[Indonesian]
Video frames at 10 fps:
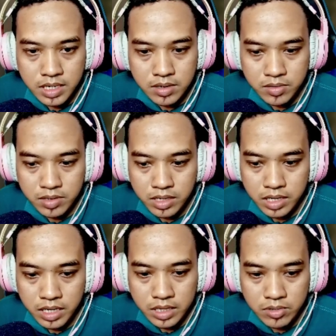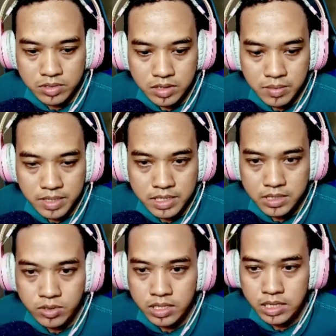oke kita sudah baca langsung
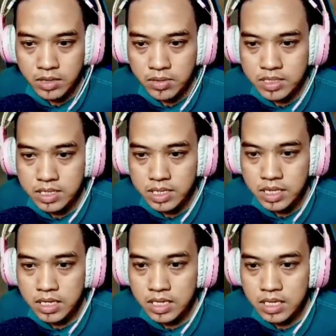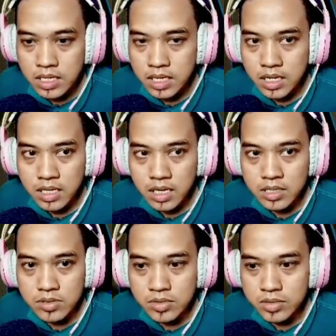kita taruh aja kita
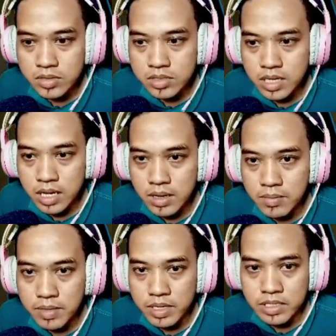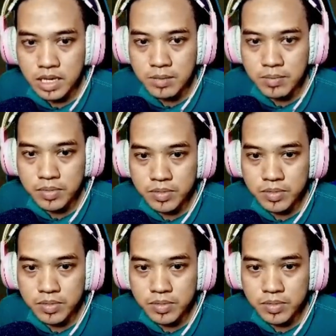langsung sambil sapu